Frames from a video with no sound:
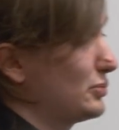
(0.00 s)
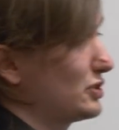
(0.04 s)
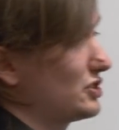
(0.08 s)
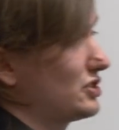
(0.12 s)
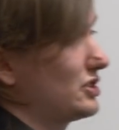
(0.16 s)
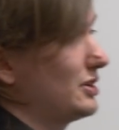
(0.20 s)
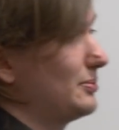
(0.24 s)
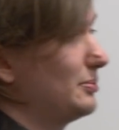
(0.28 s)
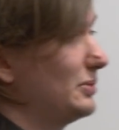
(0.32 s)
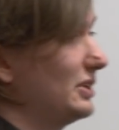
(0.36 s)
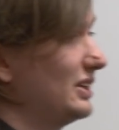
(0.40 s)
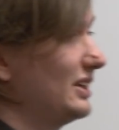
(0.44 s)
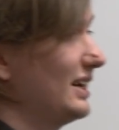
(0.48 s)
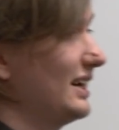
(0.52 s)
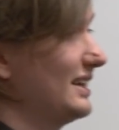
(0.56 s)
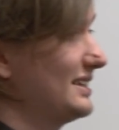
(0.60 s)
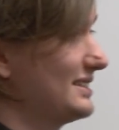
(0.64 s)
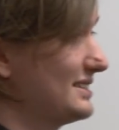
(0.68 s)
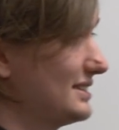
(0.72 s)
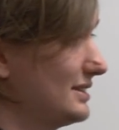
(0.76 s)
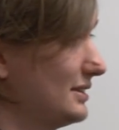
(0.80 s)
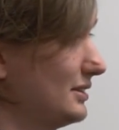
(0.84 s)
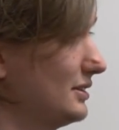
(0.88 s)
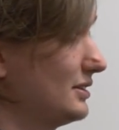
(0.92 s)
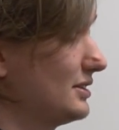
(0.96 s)
potrzebny e,
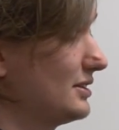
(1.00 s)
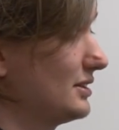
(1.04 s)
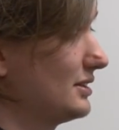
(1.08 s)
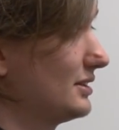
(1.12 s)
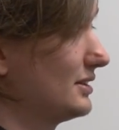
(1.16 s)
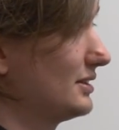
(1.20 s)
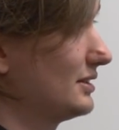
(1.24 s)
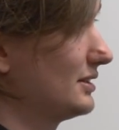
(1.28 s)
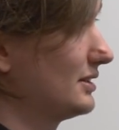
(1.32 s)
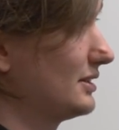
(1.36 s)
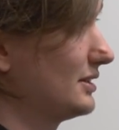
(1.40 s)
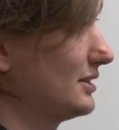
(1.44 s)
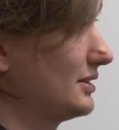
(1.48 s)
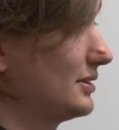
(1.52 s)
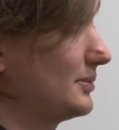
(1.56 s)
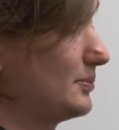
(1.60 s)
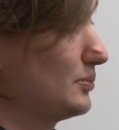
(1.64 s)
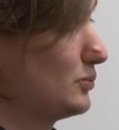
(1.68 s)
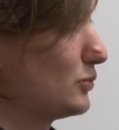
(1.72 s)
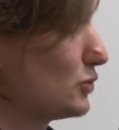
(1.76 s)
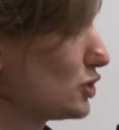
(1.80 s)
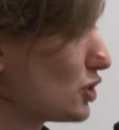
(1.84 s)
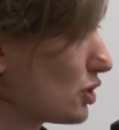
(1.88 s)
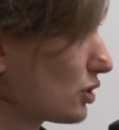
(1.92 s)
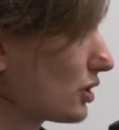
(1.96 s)

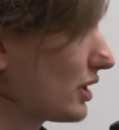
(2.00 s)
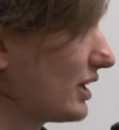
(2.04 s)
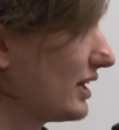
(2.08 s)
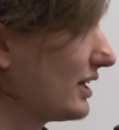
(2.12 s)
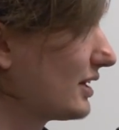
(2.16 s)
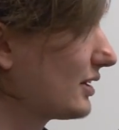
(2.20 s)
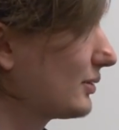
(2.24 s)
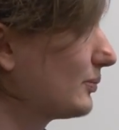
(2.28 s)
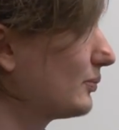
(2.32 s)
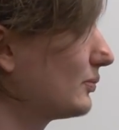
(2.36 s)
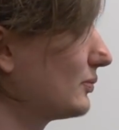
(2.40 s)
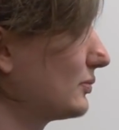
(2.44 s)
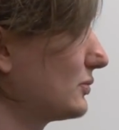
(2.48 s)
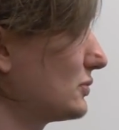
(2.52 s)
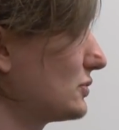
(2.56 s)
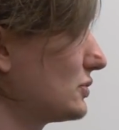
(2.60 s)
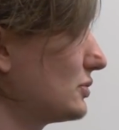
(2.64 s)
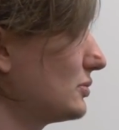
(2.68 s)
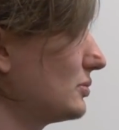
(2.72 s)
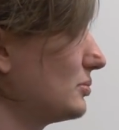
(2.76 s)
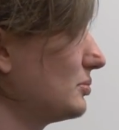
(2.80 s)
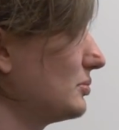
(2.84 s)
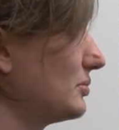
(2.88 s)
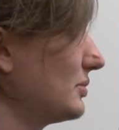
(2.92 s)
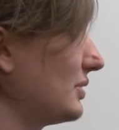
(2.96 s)
Docker
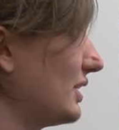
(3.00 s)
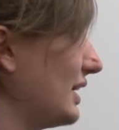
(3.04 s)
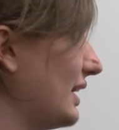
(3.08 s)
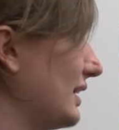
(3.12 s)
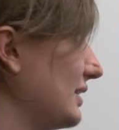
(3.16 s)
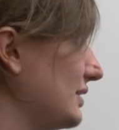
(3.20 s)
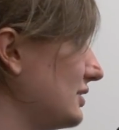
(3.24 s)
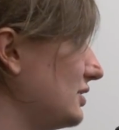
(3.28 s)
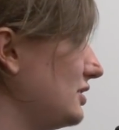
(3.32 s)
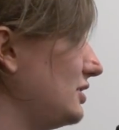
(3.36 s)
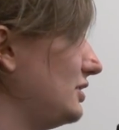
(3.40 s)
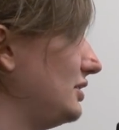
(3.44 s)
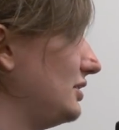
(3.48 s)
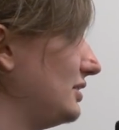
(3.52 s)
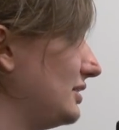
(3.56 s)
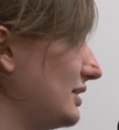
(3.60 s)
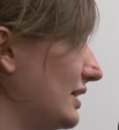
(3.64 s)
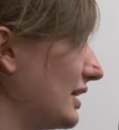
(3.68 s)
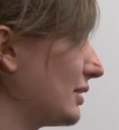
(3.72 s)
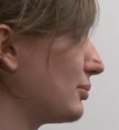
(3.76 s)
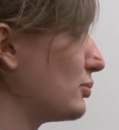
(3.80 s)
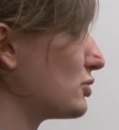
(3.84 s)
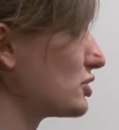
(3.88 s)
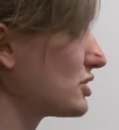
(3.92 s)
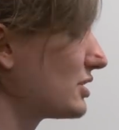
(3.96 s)
i
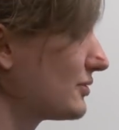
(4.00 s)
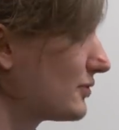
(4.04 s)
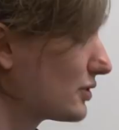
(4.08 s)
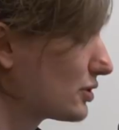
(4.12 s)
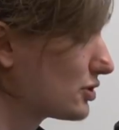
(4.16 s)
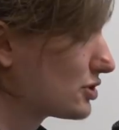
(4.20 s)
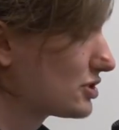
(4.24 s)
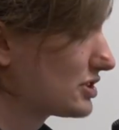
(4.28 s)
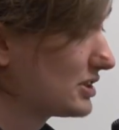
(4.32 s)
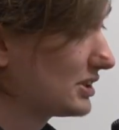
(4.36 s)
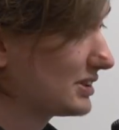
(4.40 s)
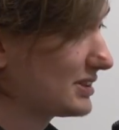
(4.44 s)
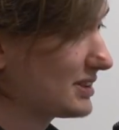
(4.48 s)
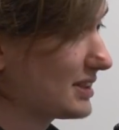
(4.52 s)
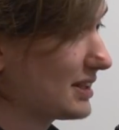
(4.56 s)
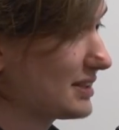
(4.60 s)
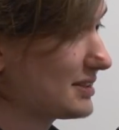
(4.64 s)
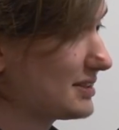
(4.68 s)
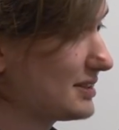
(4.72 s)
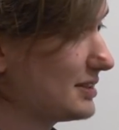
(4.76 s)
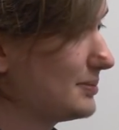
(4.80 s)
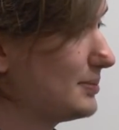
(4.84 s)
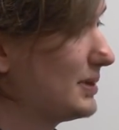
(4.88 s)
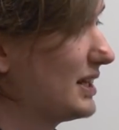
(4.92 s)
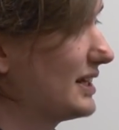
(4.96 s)
jak można wykorzystać
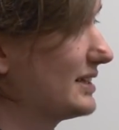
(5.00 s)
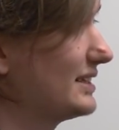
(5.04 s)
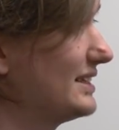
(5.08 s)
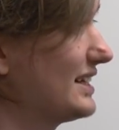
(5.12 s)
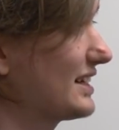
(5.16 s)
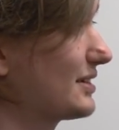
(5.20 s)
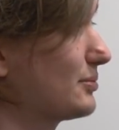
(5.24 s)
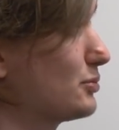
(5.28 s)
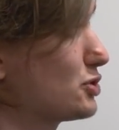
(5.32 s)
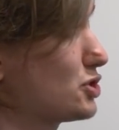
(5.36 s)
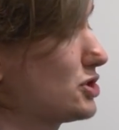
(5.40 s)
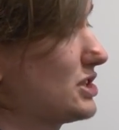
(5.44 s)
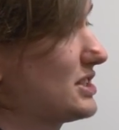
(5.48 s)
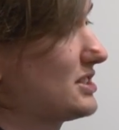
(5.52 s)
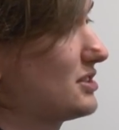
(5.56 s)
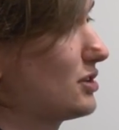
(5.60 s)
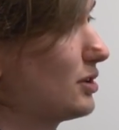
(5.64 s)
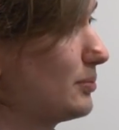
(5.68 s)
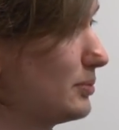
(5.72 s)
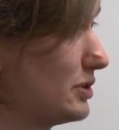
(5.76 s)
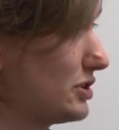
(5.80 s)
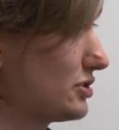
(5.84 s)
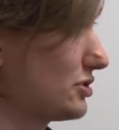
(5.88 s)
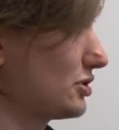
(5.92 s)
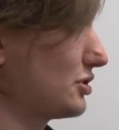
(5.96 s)
Ansible'a i jak można
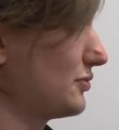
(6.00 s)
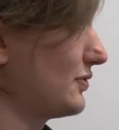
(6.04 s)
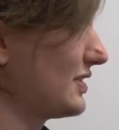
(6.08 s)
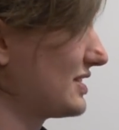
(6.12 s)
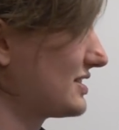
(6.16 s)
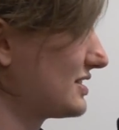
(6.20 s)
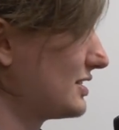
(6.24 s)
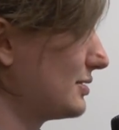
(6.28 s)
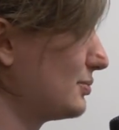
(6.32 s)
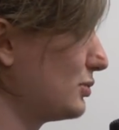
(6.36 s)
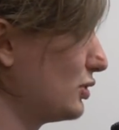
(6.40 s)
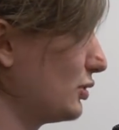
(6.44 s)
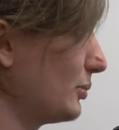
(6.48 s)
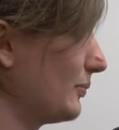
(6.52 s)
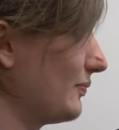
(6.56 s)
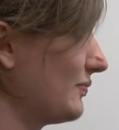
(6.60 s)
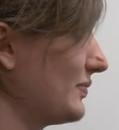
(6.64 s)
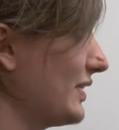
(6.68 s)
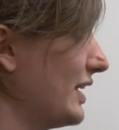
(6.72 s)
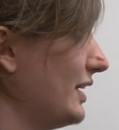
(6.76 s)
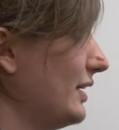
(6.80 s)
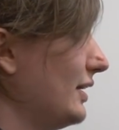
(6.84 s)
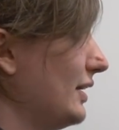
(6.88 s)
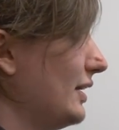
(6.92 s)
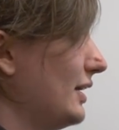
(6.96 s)
zrobić coś w Ansible'u.
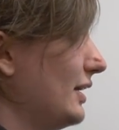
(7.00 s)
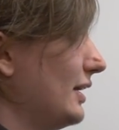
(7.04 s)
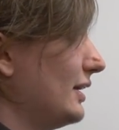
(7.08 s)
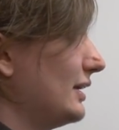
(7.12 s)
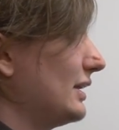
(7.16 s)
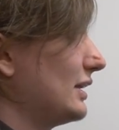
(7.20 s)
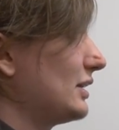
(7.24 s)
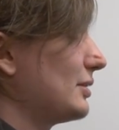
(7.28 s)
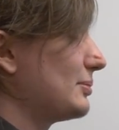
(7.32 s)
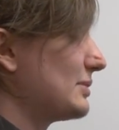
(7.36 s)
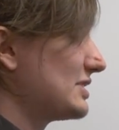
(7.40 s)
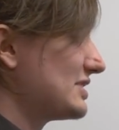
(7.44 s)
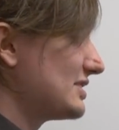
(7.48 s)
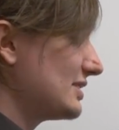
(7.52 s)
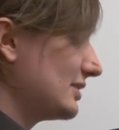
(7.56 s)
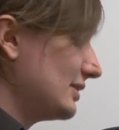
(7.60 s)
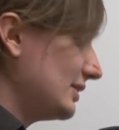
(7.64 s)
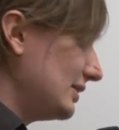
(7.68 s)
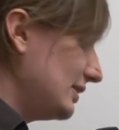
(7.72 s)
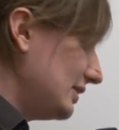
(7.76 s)
Natomiast